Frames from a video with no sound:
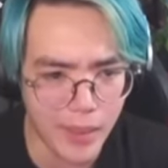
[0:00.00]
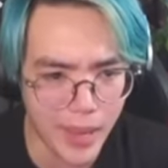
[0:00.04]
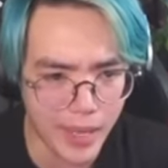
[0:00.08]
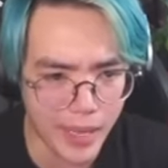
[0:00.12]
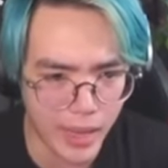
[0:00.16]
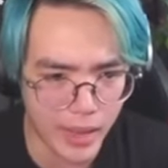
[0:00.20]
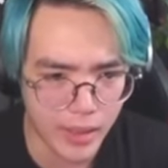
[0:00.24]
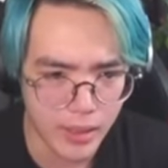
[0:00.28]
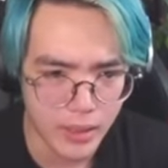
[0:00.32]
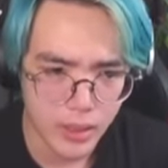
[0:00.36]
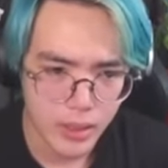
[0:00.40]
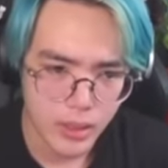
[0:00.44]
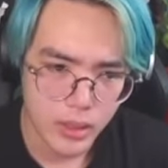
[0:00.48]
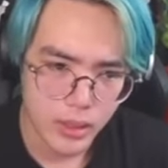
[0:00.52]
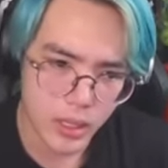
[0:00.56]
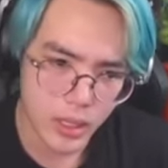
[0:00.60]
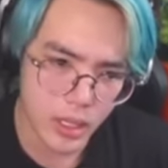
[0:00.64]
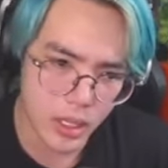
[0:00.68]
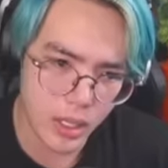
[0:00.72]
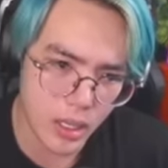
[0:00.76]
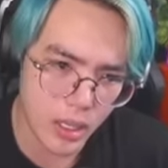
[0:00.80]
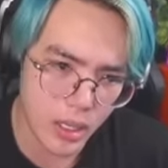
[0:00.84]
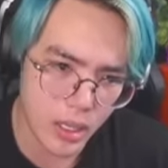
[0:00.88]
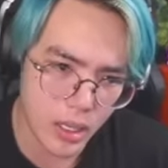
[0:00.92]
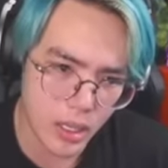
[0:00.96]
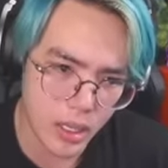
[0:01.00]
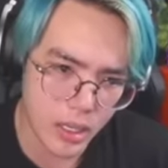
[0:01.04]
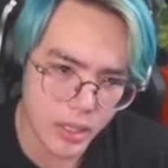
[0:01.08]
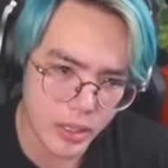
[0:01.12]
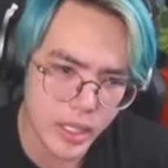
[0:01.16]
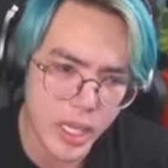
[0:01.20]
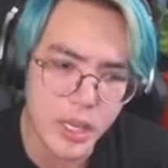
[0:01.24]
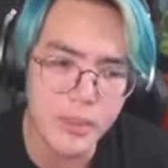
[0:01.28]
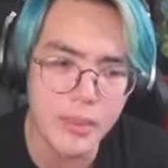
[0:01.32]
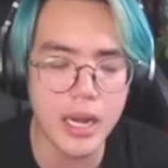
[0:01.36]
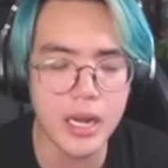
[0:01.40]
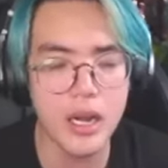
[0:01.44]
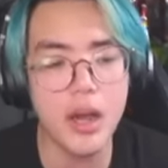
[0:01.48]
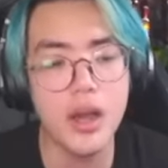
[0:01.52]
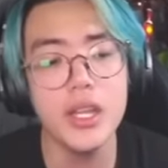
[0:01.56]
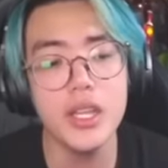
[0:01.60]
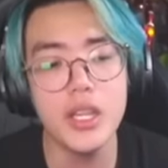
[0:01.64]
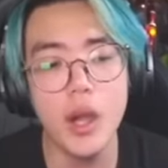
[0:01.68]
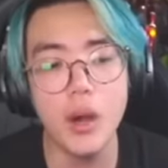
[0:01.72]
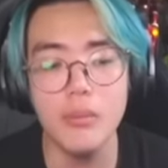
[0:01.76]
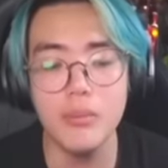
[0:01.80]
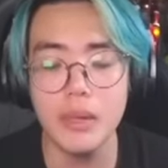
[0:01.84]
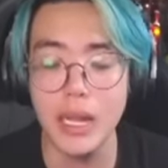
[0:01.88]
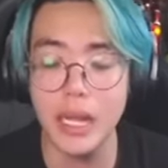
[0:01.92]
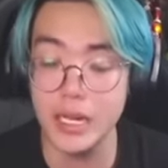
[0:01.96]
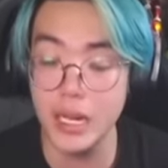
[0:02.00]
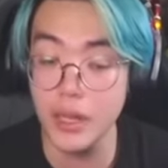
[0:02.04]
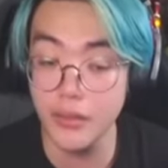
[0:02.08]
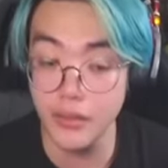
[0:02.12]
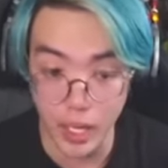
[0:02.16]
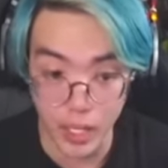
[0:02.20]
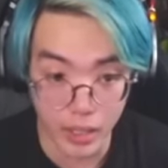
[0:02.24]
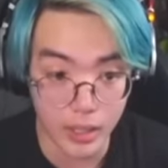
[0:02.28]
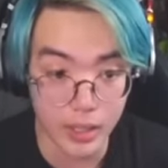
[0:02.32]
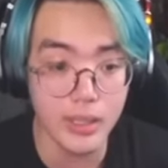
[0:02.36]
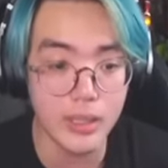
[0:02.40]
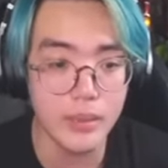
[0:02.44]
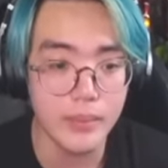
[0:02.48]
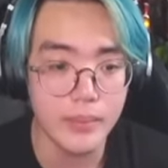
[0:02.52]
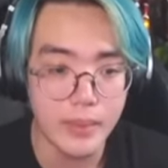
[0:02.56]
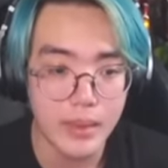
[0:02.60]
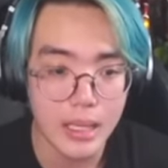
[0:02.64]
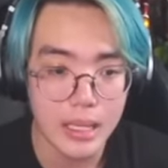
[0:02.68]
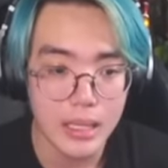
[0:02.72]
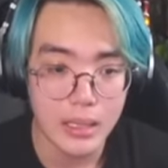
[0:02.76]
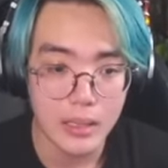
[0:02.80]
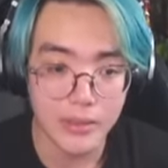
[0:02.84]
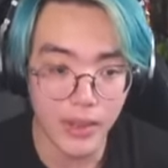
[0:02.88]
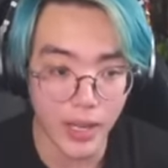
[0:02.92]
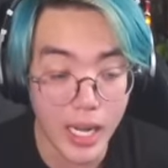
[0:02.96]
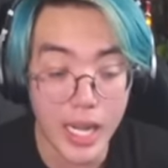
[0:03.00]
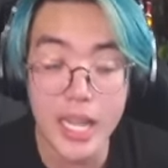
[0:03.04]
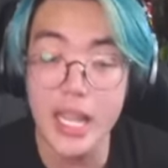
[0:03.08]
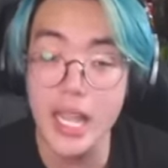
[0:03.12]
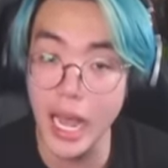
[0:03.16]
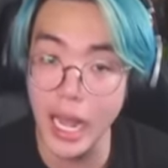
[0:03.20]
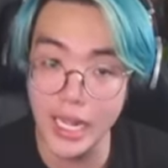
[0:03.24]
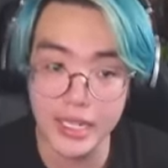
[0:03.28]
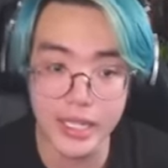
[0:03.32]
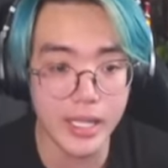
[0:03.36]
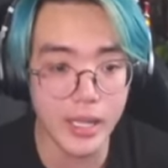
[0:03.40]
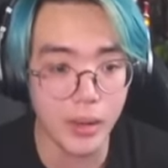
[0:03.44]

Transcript: bạn ạ à. ờ, nhưng mà nói chung là nó vẫn vẫn y hệt như